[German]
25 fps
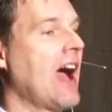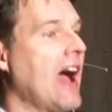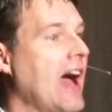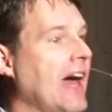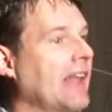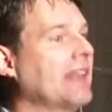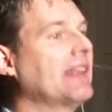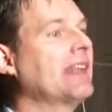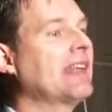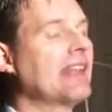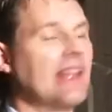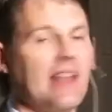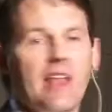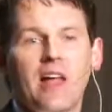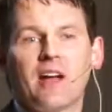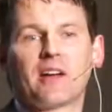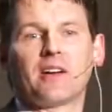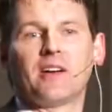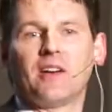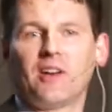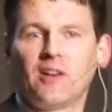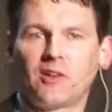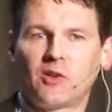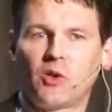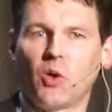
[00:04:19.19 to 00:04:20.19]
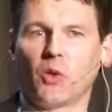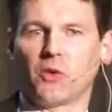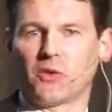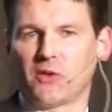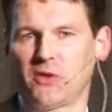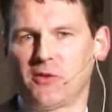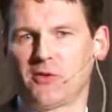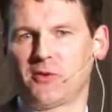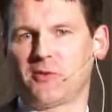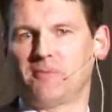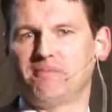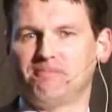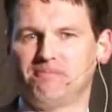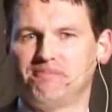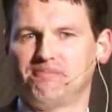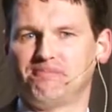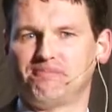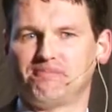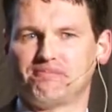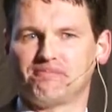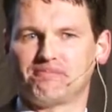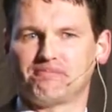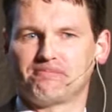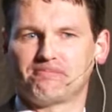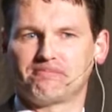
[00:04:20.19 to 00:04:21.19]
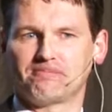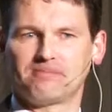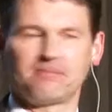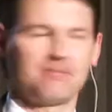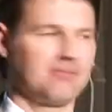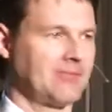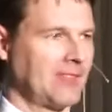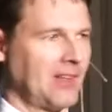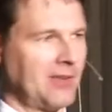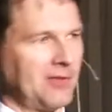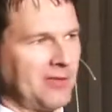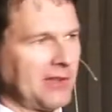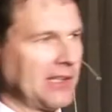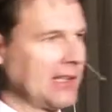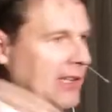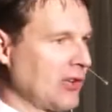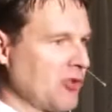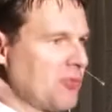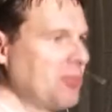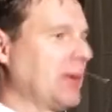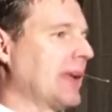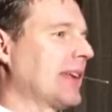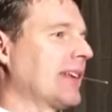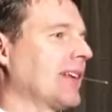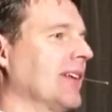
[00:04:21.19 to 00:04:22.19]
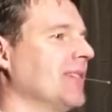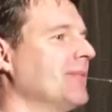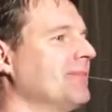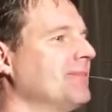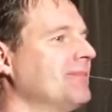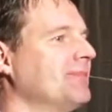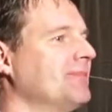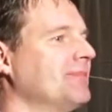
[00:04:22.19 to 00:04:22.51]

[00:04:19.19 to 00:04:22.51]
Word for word: Handlanger Gottes. Friedrich Spittler.